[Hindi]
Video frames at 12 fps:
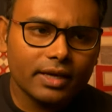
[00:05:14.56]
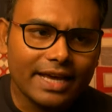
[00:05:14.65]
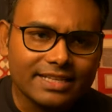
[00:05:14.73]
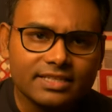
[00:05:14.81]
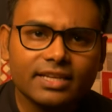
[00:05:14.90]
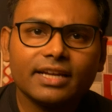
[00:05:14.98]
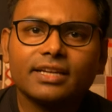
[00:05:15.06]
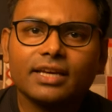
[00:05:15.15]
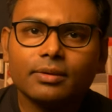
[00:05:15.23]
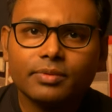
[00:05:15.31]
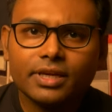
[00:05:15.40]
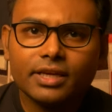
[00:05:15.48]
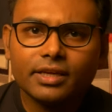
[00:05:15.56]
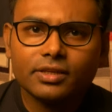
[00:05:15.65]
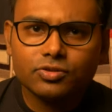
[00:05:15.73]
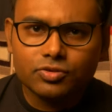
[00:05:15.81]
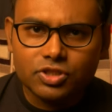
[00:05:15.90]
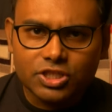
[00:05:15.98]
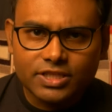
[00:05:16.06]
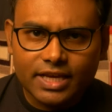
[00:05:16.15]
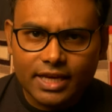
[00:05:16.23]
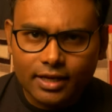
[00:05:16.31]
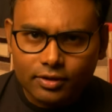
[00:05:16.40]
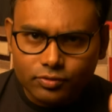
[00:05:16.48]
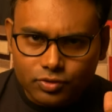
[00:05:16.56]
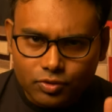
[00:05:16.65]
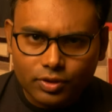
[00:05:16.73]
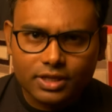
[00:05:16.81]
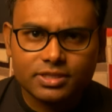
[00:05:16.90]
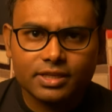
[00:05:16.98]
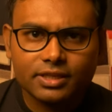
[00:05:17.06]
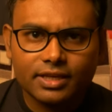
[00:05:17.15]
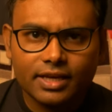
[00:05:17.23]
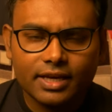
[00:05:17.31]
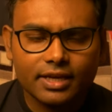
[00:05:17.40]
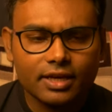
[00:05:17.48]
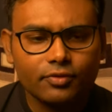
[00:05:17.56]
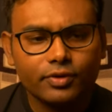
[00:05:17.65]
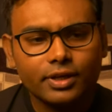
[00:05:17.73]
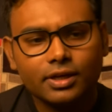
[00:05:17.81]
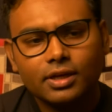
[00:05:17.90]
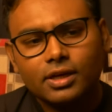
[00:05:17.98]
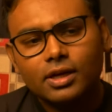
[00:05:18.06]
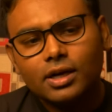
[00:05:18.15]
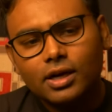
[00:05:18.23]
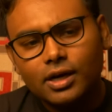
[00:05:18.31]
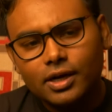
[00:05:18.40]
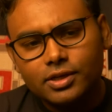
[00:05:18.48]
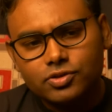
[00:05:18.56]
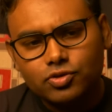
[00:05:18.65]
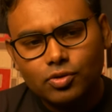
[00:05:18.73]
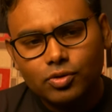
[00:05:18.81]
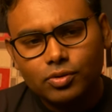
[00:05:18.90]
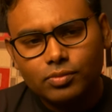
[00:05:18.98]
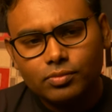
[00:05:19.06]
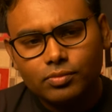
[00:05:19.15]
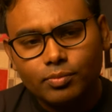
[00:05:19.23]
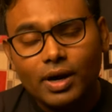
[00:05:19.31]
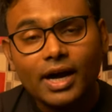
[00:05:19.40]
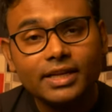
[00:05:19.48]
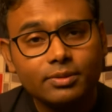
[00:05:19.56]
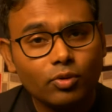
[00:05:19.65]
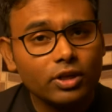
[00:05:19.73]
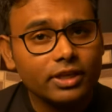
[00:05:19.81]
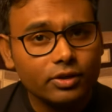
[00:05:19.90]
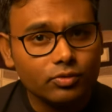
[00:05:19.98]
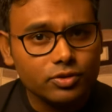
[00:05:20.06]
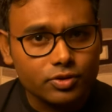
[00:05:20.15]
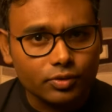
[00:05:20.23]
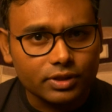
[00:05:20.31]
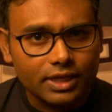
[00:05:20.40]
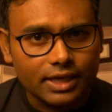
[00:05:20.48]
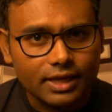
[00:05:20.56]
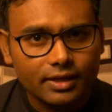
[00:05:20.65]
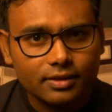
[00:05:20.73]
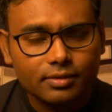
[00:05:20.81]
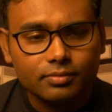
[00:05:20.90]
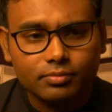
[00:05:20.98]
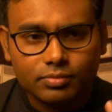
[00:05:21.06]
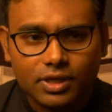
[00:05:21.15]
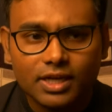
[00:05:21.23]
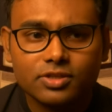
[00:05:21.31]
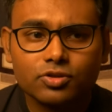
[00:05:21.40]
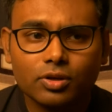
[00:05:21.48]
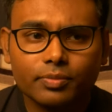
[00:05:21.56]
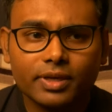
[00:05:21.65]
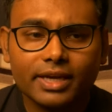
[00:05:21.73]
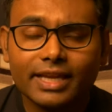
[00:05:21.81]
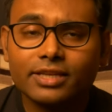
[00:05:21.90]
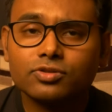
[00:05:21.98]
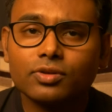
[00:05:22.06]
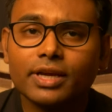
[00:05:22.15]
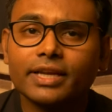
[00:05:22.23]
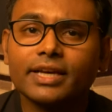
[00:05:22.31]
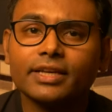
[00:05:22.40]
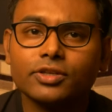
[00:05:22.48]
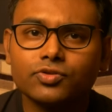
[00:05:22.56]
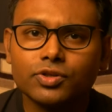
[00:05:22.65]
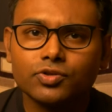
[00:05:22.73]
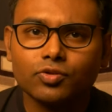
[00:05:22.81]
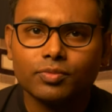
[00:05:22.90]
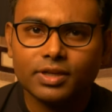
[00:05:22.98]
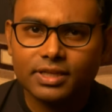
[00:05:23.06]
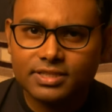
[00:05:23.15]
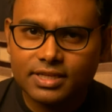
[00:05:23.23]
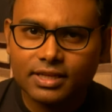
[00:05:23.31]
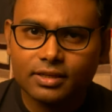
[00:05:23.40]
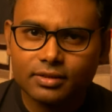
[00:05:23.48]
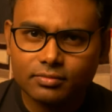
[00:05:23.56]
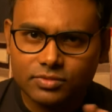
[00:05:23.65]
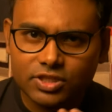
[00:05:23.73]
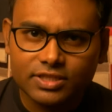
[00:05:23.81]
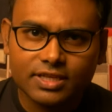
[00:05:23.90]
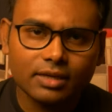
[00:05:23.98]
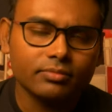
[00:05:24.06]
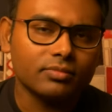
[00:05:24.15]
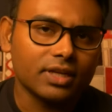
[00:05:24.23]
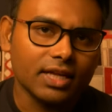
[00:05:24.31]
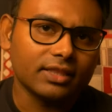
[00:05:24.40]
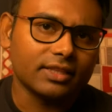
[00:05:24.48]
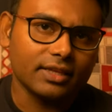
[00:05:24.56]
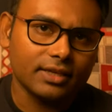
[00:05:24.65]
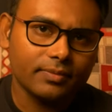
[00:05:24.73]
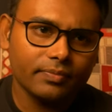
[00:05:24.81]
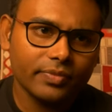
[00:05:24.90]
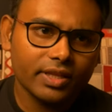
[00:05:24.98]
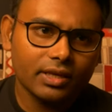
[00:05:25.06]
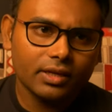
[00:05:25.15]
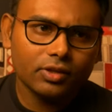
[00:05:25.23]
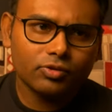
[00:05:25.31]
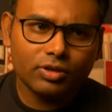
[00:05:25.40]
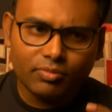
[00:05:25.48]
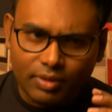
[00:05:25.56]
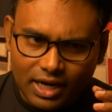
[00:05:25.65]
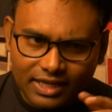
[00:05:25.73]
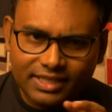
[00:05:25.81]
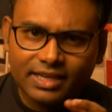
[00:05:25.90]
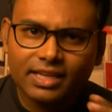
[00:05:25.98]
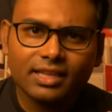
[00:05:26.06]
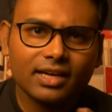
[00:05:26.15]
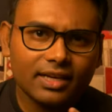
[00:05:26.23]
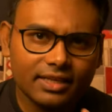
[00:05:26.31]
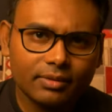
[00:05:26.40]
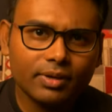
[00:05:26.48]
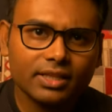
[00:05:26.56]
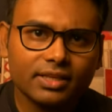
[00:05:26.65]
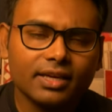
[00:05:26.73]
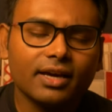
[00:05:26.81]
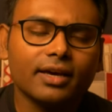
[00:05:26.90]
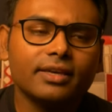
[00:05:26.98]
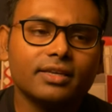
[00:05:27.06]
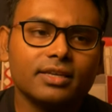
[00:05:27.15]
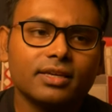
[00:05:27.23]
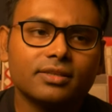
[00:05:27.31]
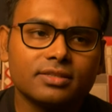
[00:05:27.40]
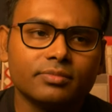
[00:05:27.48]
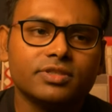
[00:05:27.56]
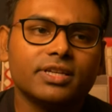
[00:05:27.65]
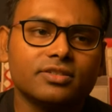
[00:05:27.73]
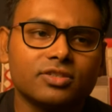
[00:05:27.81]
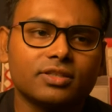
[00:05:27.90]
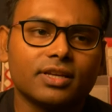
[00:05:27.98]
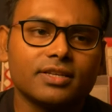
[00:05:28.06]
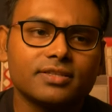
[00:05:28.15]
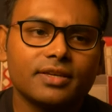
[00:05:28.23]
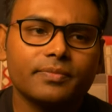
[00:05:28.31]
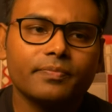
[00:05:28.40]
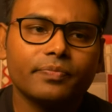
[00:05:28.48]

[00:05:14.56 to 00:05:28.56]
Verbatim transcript: एसिडेट टाइप की जो चीज़ें हैं उसको रख सकते हैं या फिर जो भारी मॉलिक्यूल्स होते हैं ख़ासतौर पे गैलेक्सोलाइट आई एस यीसू पर ये सारे चीज़ें हम डालते हैं तो ये भारी हल्का ये बात क्या है ये समझिए अच्छी तरह से